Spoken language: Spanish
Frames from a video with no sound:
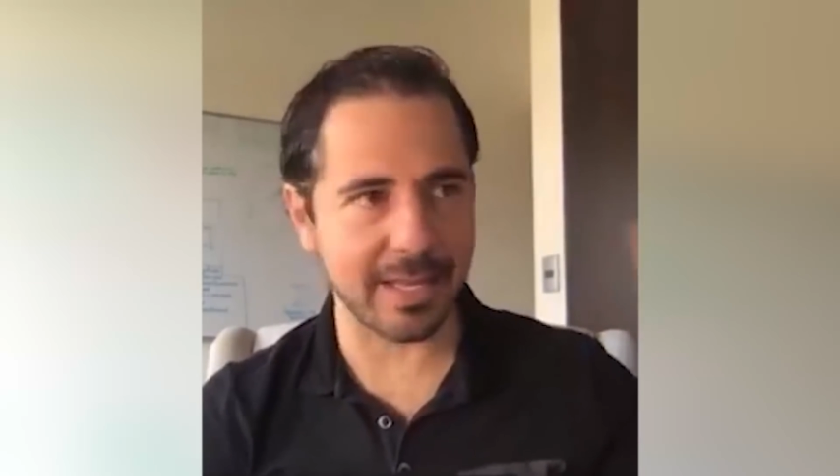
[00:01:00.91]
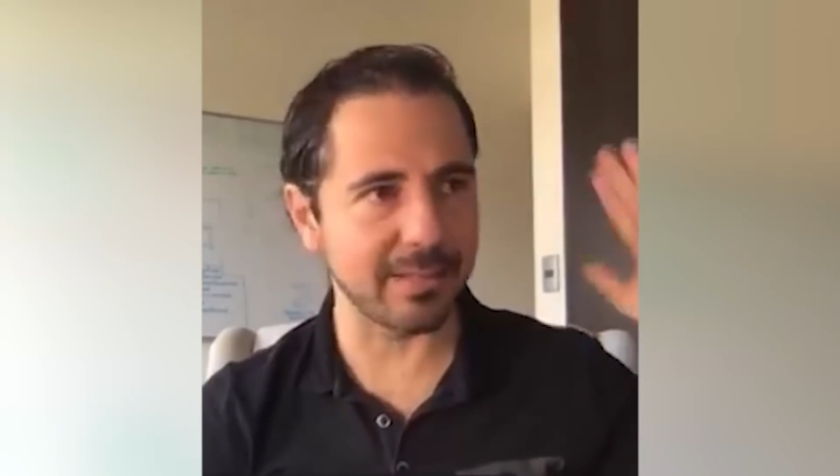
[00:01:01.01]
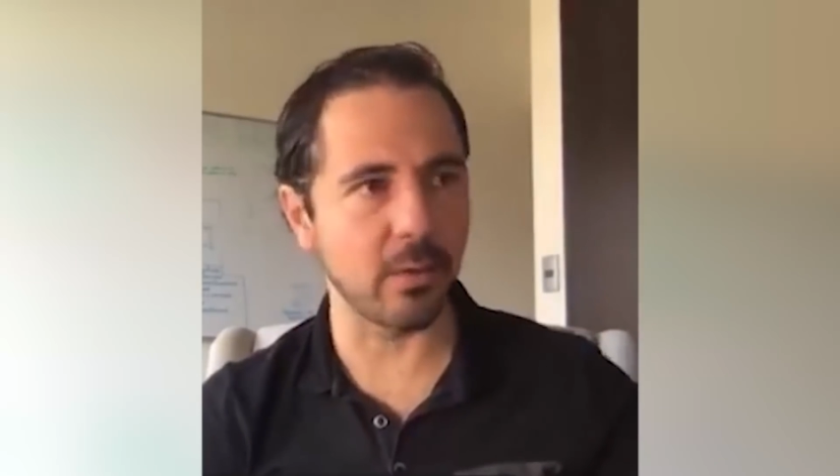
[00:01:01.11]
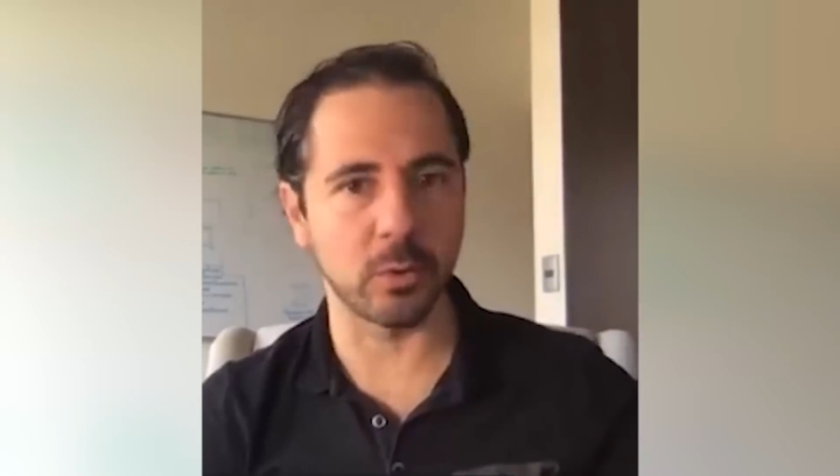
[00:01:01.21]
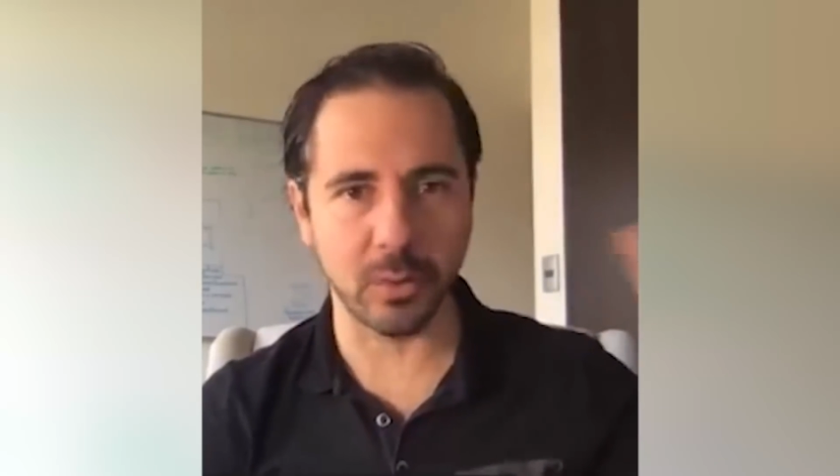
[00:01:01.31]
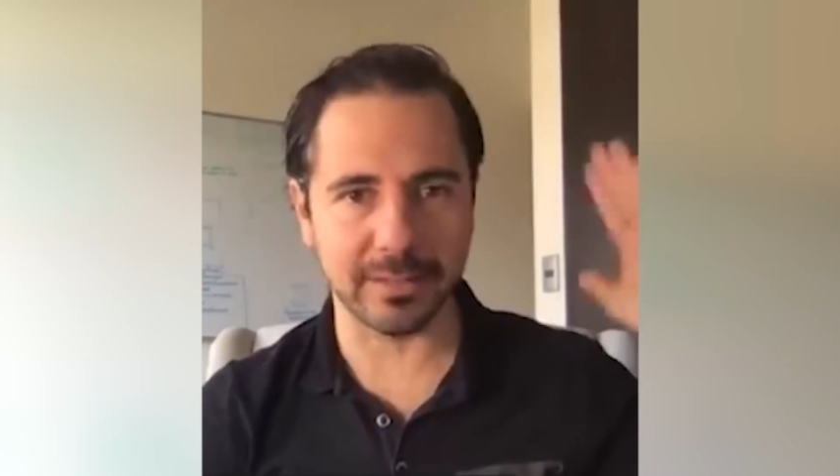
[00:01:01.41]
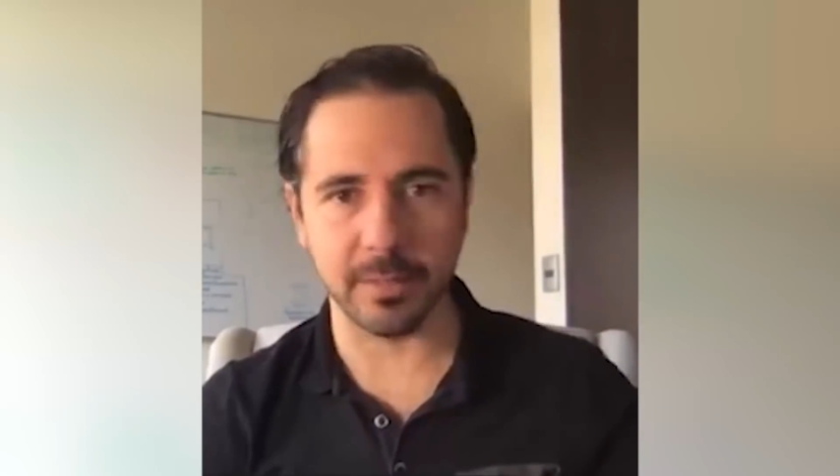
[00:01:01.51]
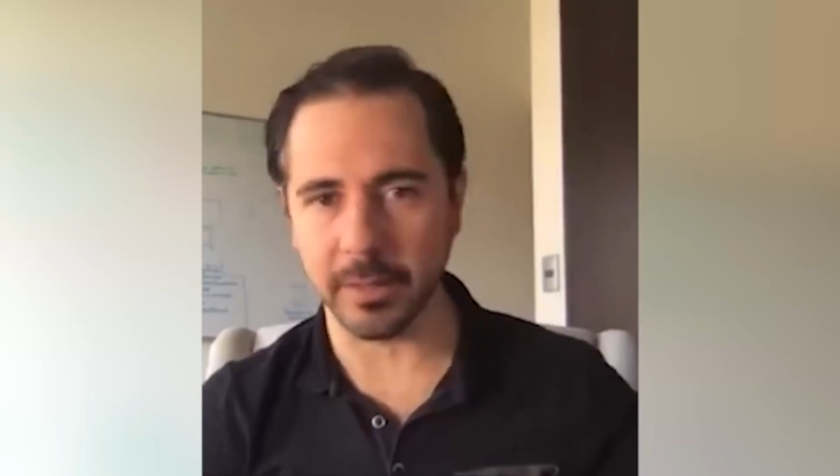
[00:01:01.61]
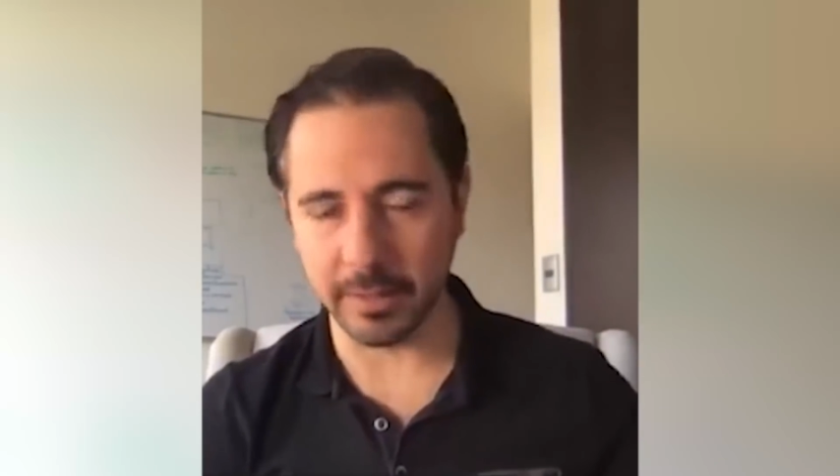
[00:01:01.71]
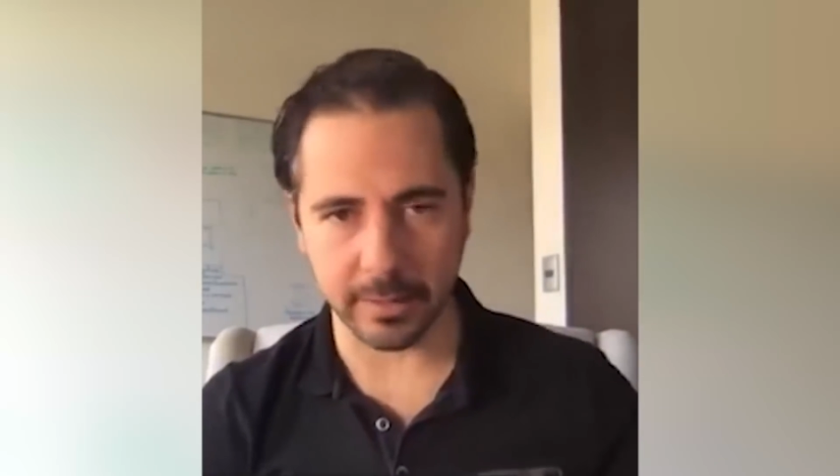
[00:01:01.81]
es algo que tú
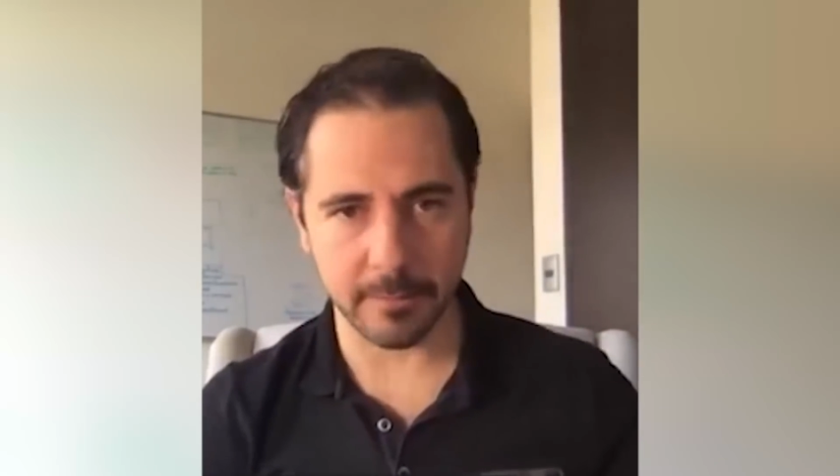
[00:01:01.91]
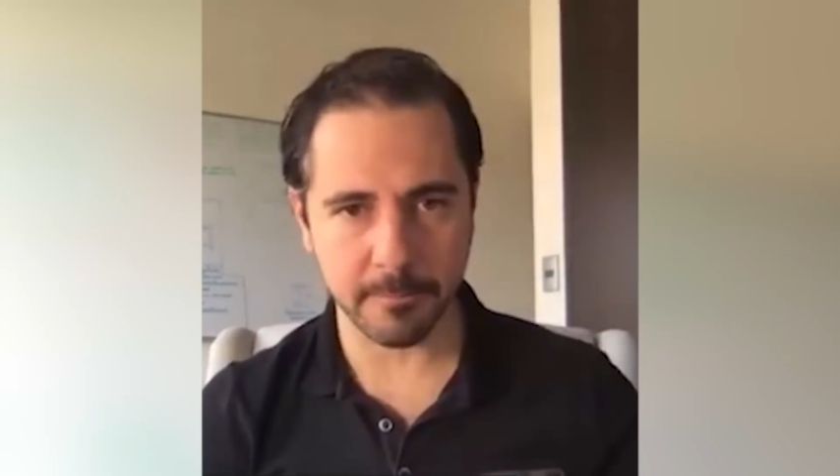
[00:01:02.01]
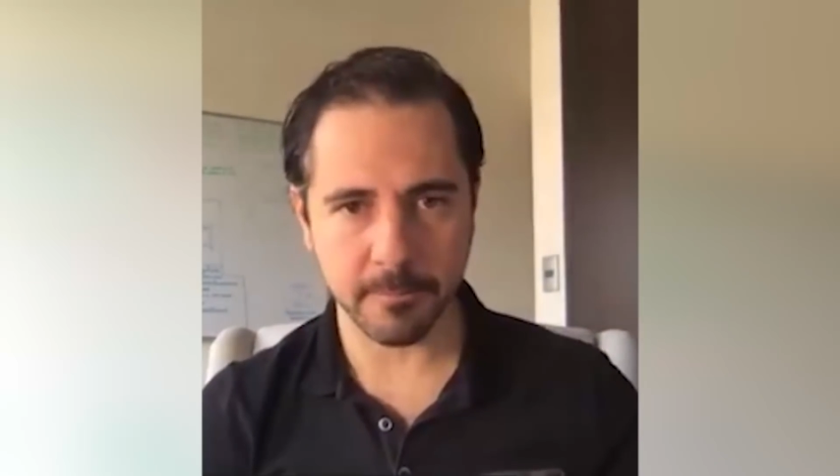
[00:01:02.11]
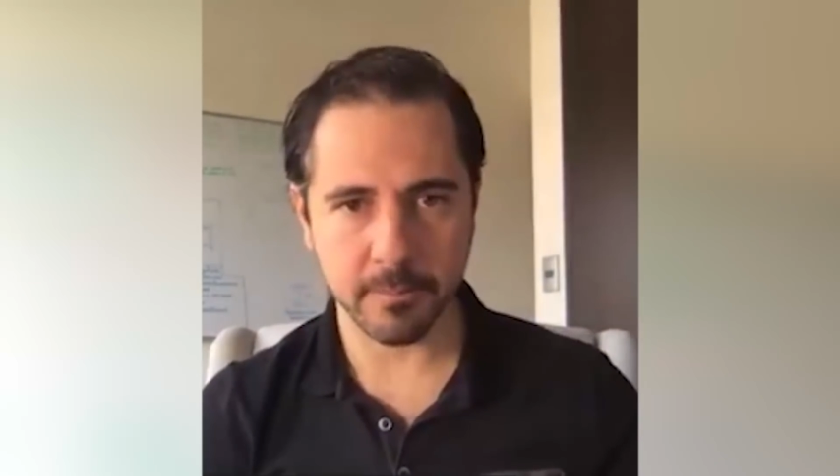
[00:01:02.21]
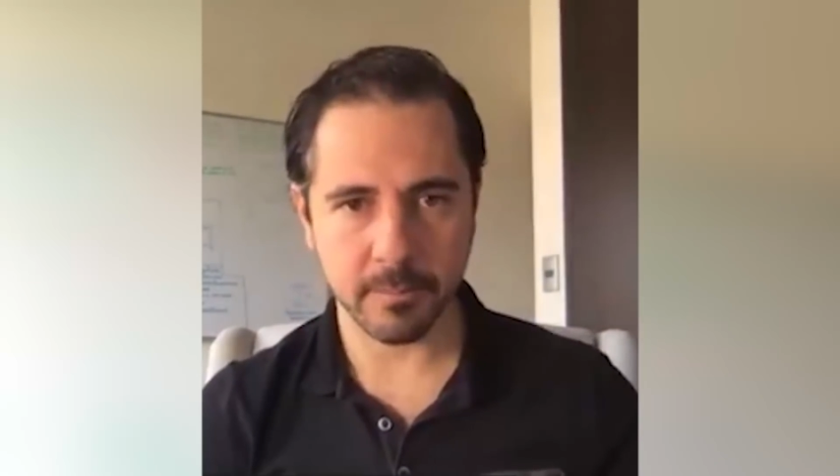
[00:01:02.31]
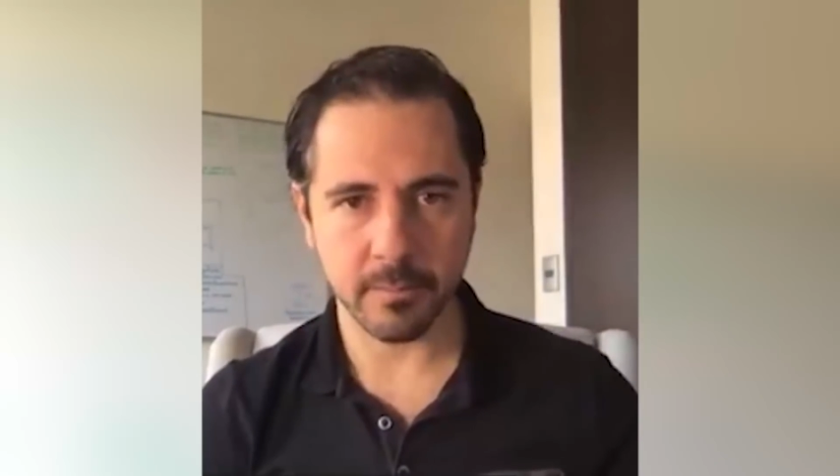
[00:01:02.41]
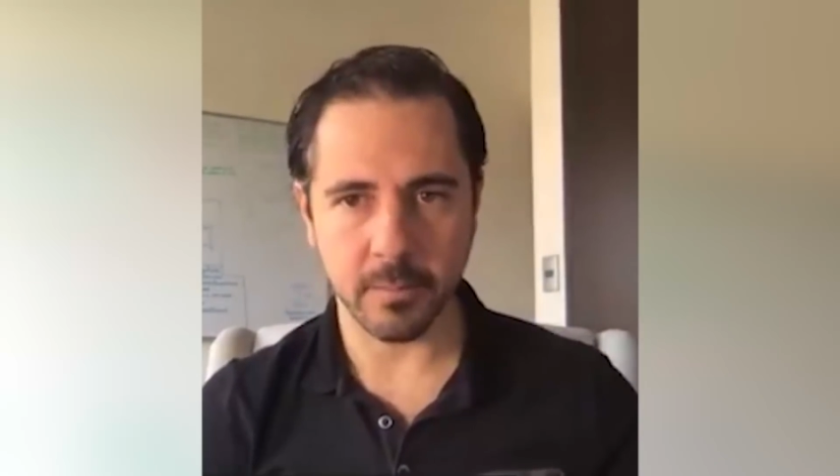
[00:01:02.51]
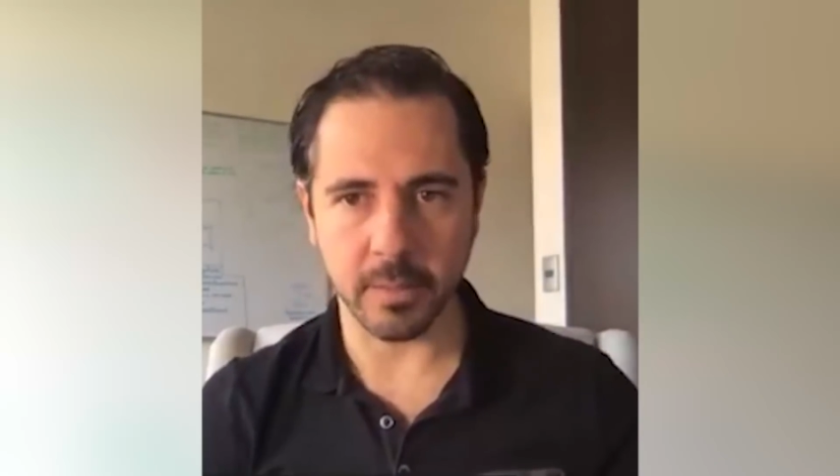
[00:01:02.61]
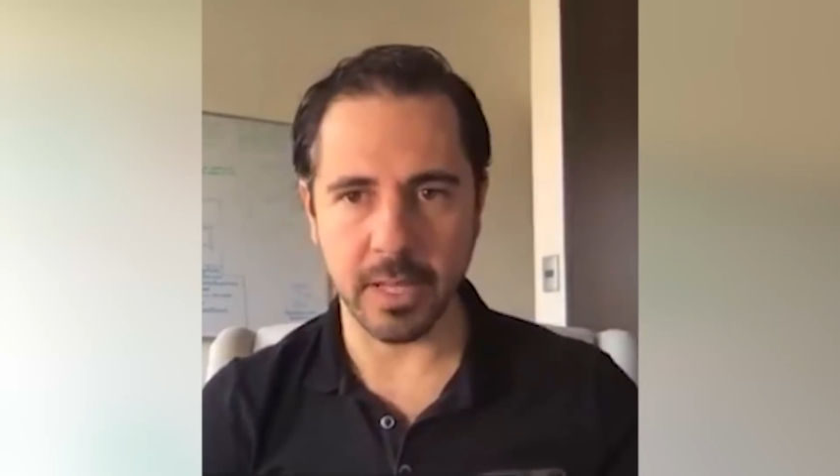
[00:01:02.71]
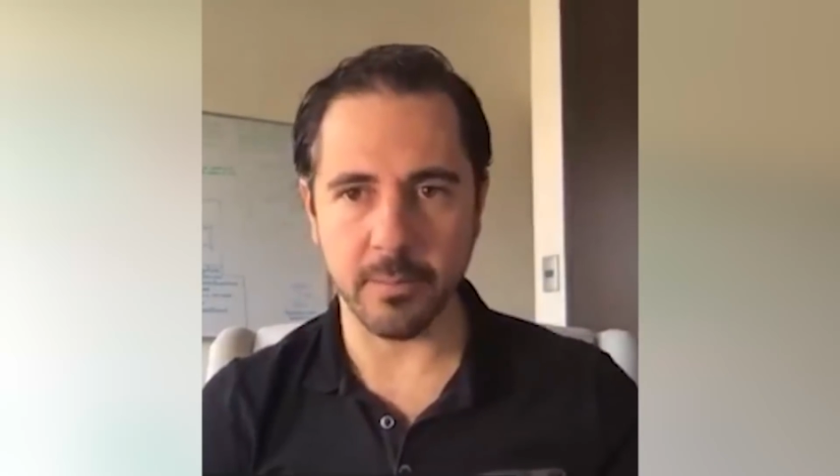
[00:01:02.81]
necesitas aprender. ¿Por qué?